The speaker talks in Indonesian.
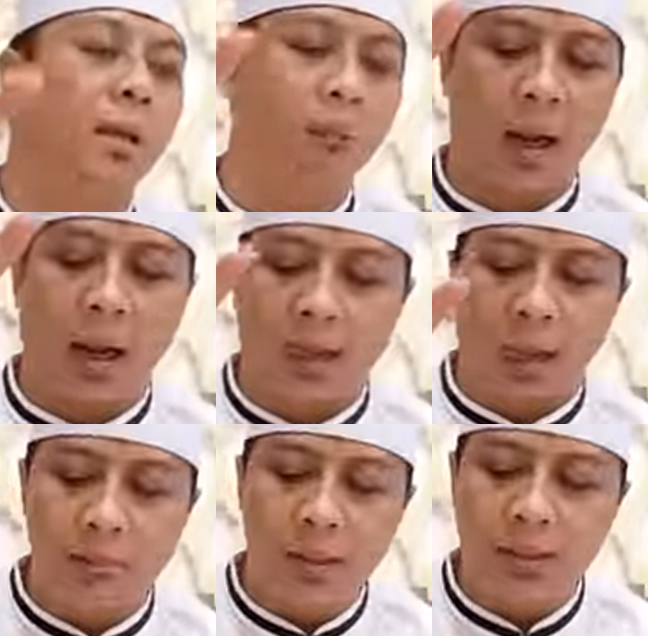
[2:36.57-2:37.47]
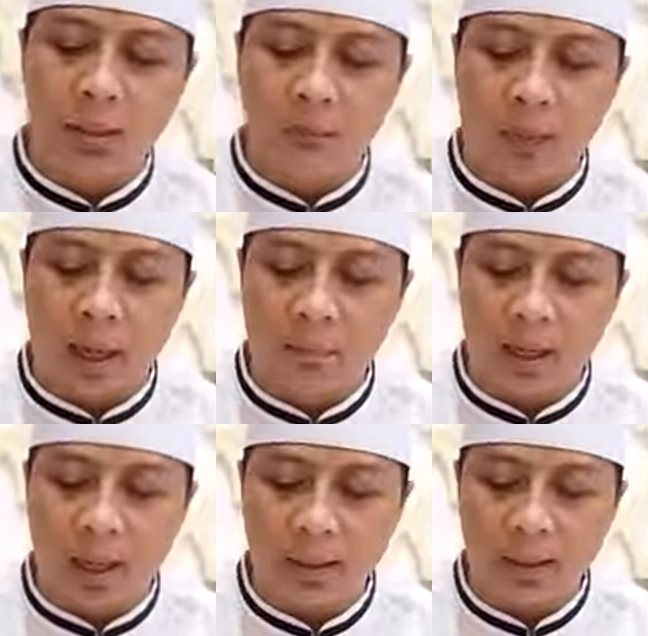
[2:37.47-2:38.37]
para nabi jeung para
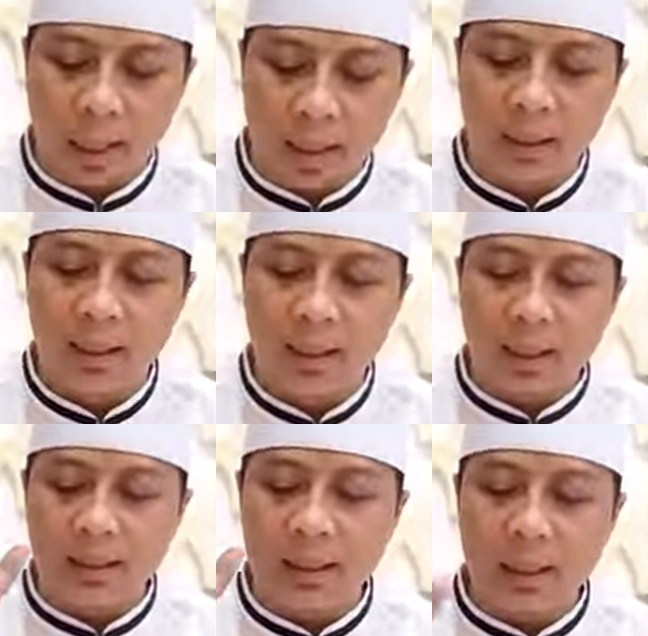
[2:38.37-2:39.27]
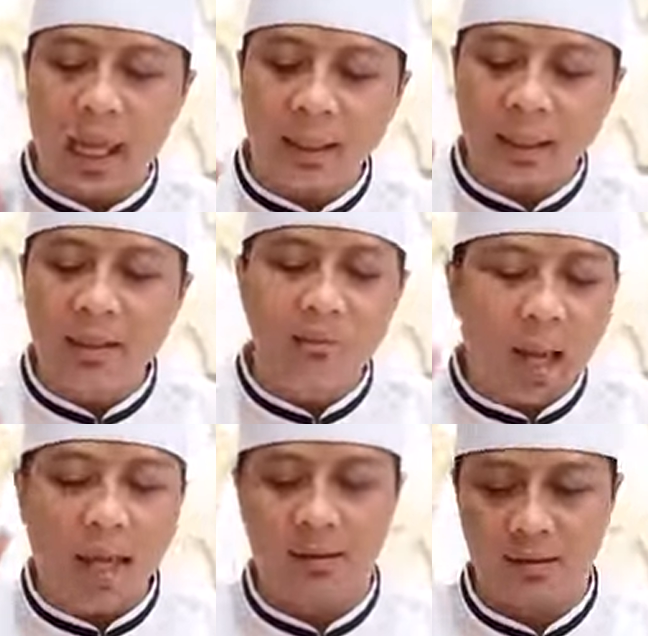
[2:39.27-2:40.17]
malaikat ketika
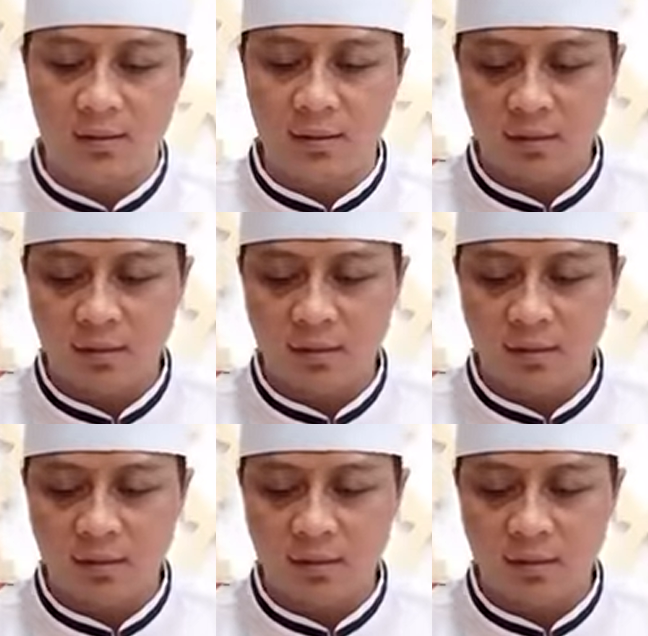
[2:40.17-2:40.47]
iman